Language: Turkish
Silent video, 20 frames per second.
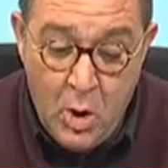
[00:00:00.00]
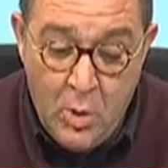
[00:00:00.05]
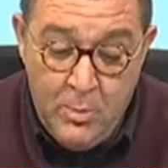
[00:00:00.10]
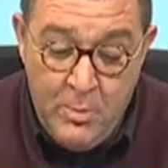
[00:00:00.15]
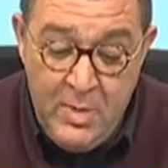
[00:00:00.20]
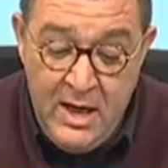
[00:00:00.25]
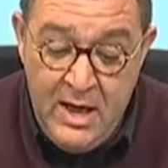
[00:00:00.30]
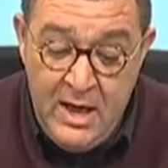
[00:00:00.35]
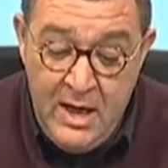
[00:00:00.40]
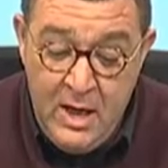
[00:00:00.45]

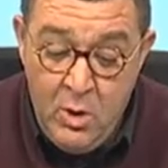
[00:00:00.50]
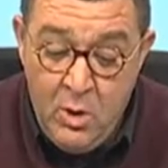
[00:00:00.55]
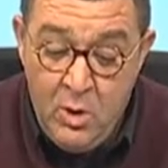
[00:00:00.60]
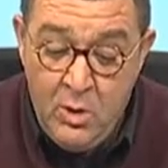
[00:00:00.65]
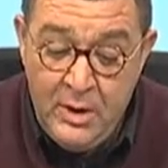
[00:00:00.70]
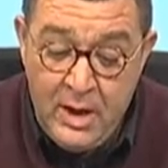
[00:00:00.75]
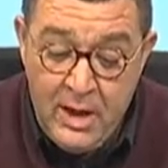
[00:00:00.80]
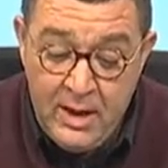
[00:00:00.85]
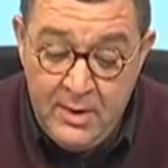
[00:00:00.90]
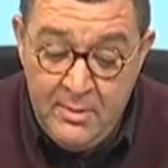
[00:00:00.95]
Mini
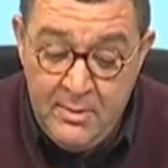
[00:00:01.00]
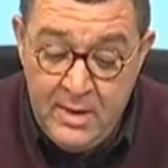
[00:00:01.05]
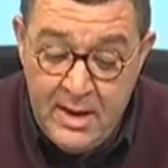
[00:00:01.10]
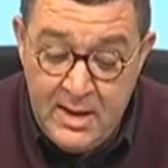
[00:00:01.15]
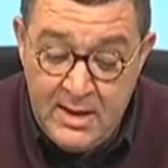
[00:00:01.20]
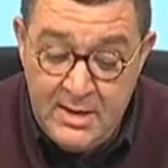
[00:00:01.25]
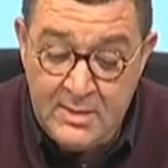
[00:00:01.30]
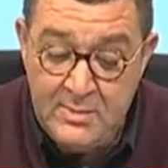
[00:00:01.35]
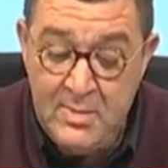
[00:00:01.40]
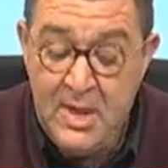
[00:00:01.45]
onarım
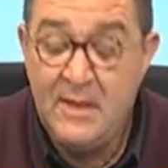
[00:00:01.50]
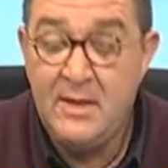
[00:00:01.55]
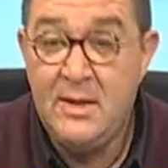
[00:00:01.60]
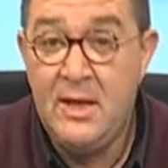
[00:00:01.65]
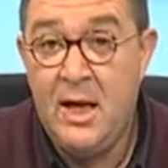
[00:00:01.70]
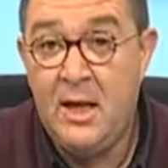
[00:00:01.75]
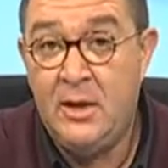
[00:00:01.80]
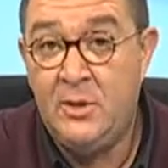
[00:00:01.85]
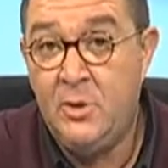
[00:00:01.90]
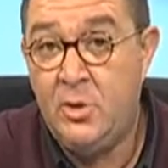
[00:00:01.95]

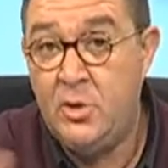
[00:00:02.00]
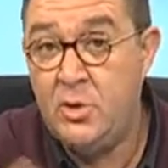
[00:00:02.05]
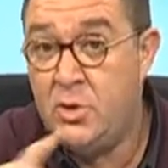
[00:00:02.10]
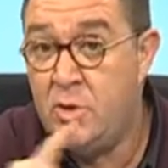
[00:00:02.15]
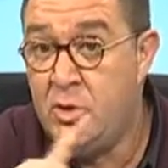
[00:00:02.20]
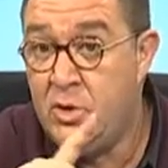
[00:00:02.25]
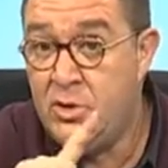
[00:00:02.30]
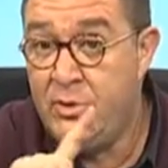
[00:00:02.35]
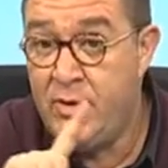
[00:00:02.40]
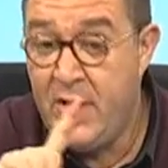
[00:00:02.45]
hizmeti
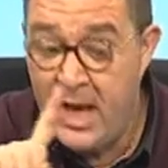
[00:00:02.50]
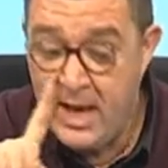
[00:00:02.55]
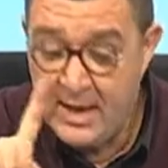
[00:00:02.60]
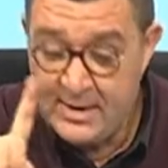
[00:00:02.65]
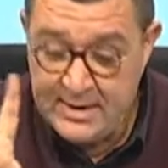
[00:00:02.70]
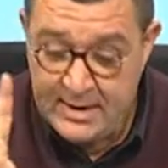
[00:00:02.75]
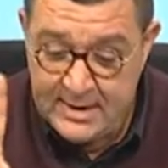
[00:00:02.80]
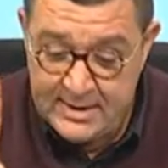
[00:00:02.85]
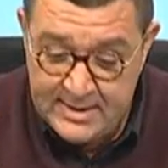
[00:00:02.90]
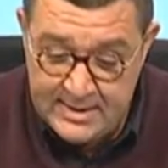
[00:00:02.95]
alıyorsunuz ve
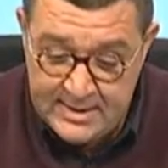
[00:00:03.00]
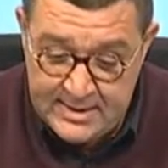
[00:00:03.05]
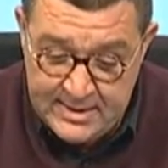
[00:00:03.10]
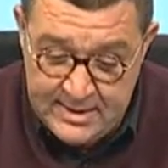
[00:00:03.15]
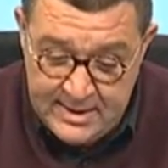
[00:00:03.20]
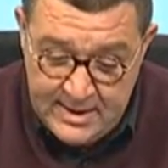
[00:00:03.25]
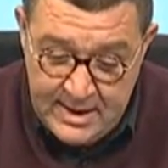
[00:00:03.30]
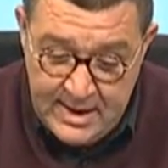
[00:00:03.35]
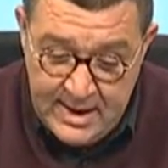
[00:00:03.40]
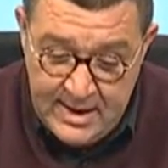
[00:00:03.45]

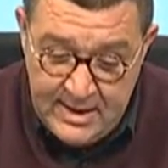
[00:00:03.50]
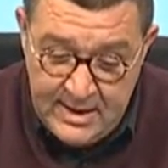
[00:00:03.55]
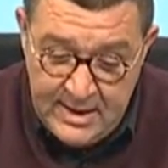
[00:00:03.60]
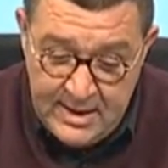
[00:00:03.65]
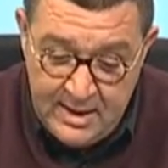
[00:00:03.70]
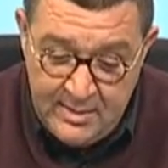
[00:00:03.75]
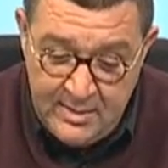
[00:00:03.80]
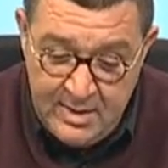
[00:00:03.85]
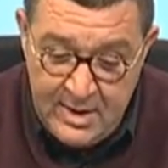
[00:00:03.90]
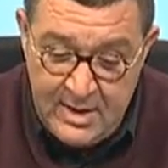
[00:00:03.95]
hasarsızlık
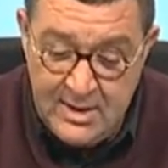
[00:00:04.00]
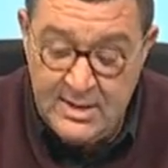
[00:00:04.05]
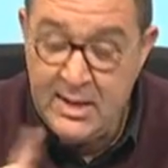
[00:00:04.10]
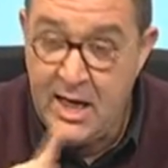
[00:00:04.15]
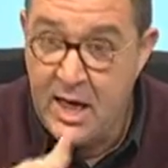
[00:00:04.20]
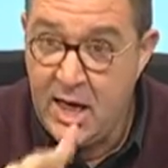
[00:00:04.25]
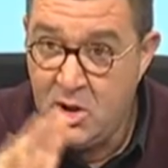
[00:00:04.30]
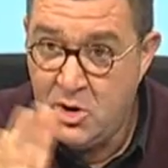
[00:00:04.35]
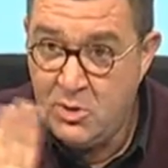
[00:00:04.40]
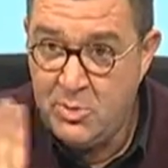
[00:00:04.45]
indiriminiz
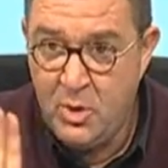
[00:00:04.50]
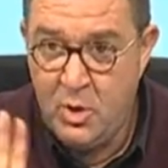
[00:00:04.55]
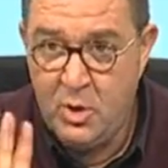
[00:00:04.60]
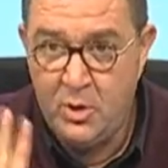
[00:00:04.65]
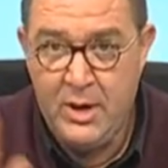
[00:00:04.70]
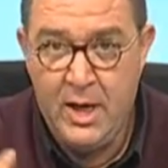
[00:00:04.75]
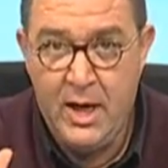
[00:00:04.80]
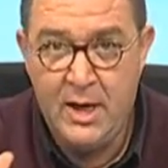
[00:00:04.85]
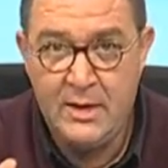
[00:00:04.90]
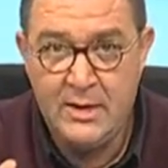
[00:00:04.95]
değişmiyor.
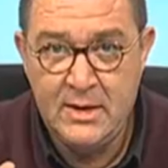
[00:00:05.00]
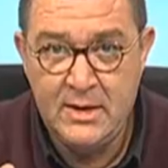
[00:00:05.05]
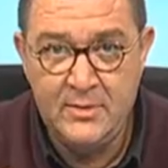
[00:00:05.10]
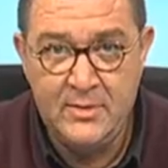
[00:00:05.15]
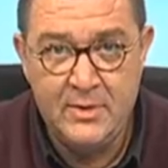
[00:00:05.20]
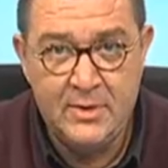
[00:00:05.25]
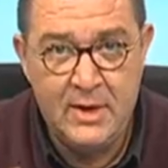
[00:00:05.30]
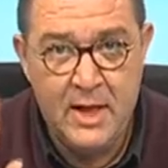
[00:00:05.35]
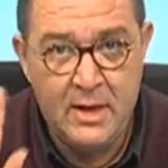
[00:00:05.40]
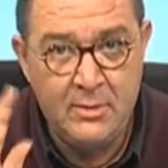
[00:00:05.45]
Yani
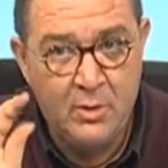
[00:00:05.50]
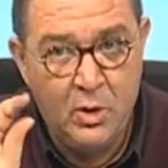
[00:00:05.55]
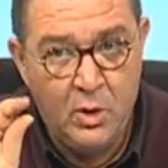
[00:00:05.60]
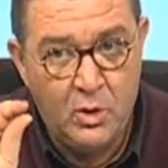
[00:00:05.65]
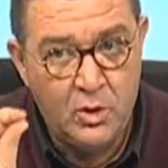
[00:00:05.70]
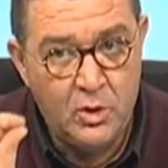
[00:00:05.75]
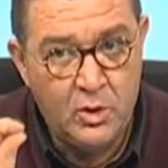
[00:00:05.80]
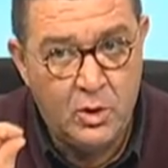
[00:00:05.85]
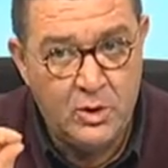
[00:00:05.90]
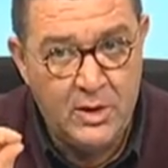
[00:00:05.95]

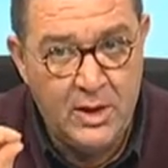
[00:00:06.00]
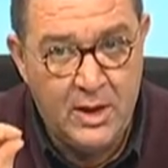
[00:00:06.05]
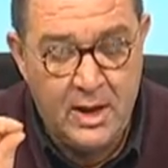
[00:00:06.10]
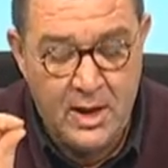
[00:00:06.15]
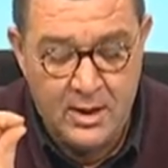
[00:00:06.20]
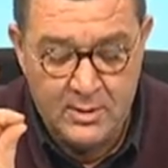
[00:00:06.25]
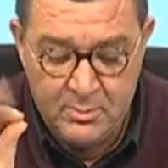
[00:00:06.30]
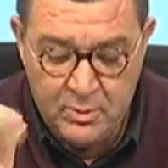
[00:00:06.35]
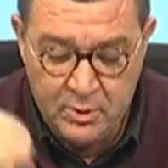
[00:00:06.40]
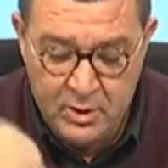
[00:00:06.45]
sıfırlanmıyor. Çok
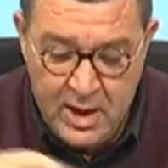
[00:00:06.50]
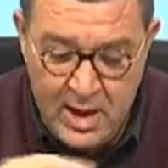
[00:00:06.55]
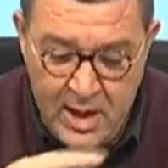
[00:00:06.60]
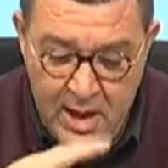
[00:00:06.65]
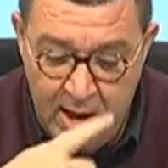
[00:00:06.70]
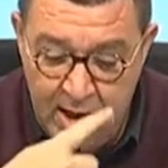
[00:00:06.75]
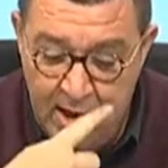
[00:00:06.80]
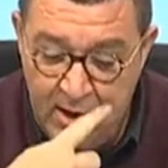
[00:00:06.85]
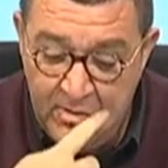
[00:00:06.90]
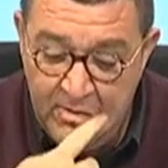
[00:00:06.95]
dikkat buna.
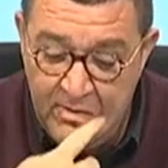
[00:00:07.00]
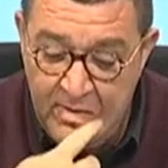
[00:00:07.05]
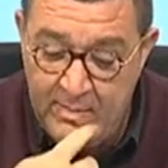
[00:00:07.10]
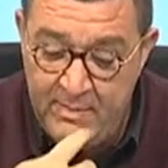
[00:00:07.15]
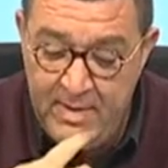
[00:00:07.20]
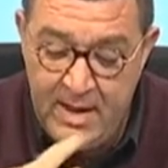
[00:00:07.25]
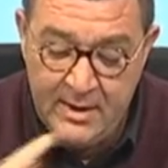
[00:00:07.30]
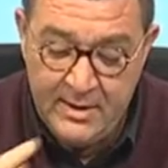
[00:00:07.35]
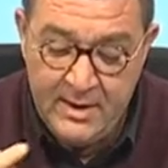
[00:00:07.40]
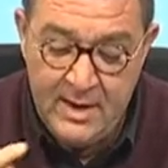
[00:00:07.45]
Ve
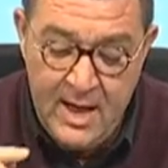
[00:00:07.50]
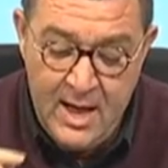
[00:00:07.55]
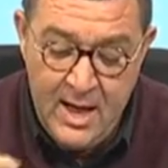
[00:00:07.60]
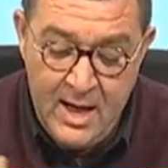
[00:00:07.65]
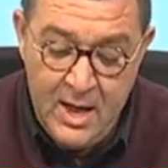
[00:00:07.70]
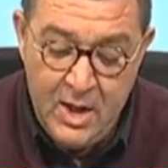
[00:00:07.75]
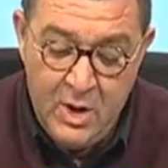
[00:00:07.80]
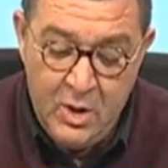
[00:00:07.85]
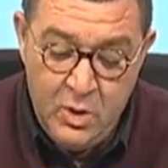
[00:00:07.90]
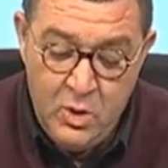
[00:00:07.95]
bir de
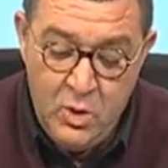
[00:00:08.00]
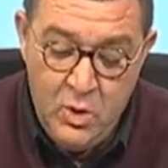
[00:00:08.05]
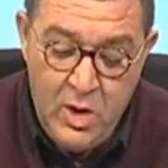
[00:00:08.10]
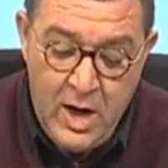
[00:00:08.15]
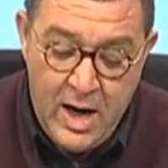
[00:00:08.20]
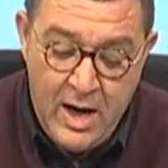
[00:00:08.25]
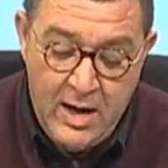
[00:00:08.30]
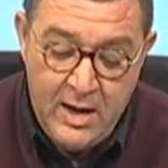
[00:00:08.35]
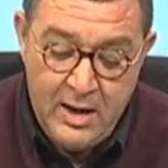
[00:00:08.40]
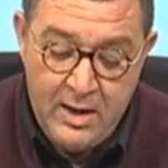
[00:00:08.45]

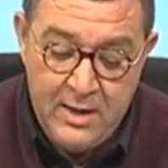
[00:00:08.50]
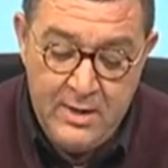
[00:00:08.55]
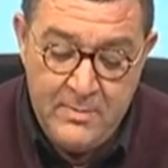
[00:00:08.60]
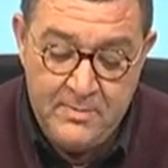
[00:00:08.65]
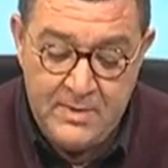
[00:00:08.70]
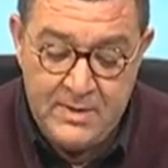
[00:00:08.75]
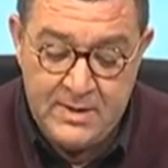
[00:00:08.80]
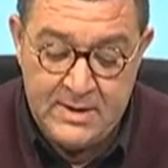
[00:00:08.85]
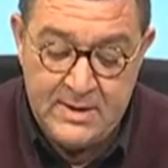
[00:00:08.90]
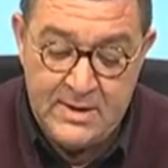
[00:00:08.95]
Güney
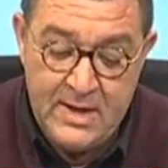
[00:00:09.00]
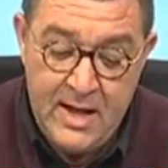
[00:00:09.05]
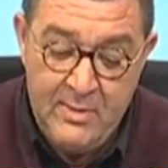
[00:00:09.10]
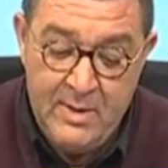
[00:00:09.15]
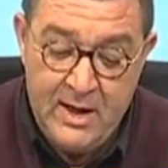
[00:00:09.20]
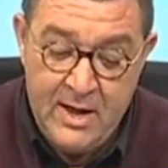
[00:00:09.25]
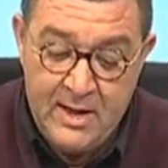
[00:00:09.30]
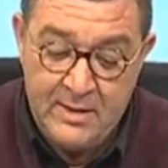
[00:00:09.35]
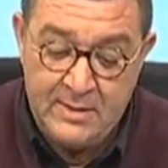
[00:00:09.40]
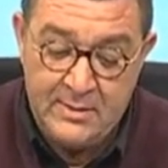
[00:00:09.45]
Kıbrıs
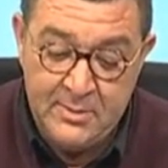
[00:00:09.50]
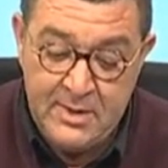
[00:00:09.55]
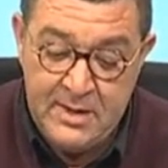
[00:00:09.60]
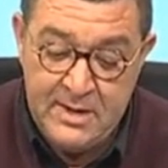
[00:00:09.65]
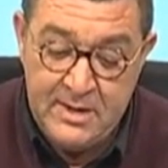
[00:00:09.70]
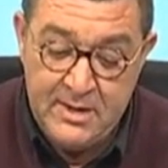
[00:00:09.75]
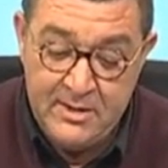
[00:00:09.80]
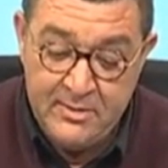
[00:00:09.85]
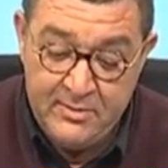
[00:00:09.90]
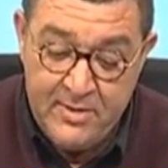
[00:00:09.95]

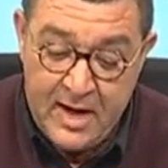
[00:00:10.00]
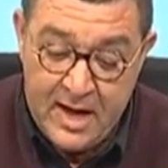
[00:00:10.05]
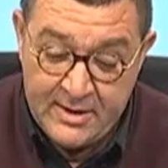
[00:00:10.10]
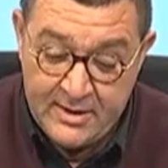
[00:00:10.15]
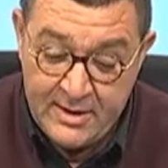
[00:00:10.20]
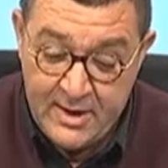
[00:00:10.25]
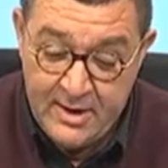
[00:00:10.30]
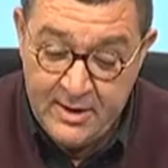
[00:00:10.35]
teminatımız var.